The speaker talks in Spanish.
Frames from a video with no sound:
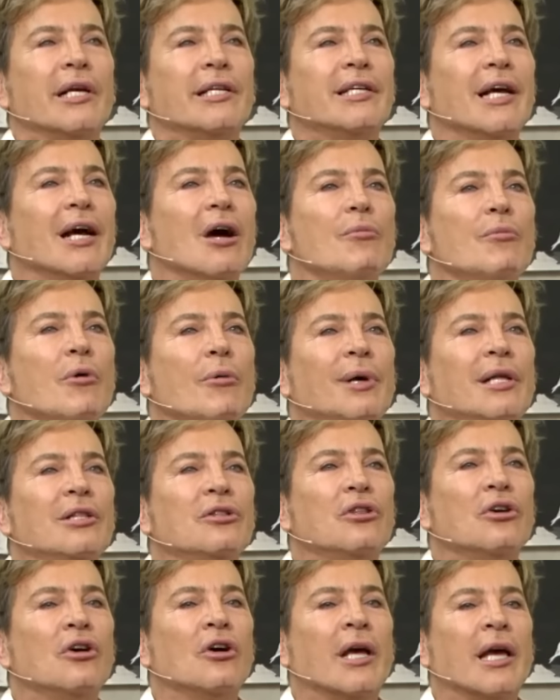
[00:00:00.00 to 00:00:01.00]
Y llega un
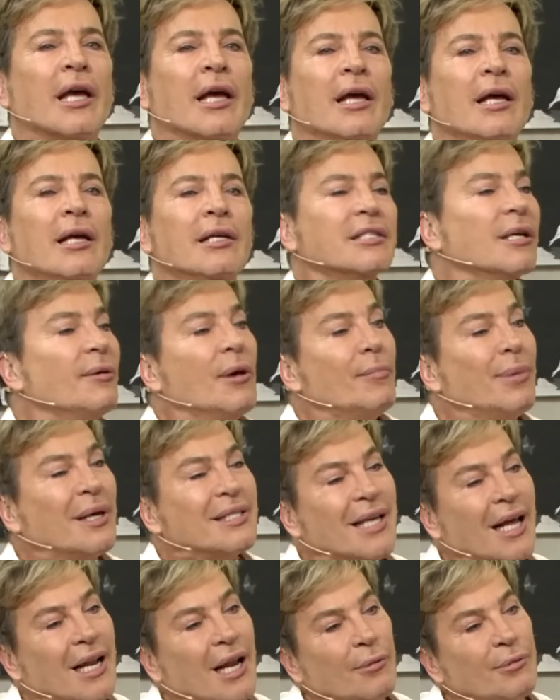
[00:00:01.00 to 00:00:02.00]
momento que se me
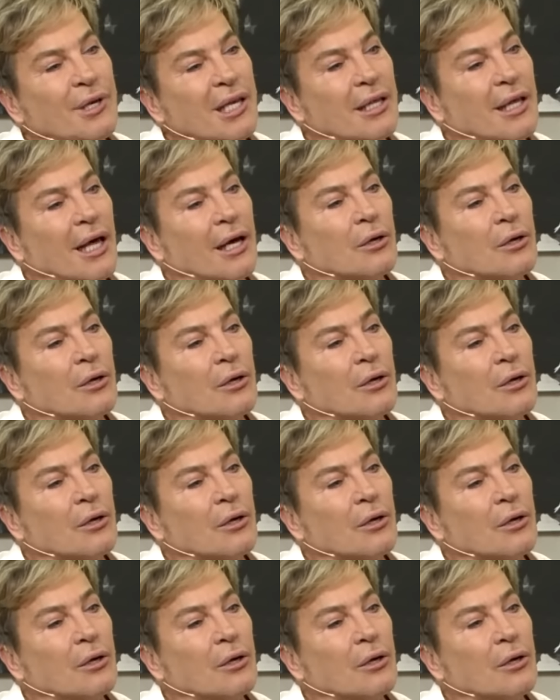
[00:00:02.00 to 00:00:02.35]
pasa la vida,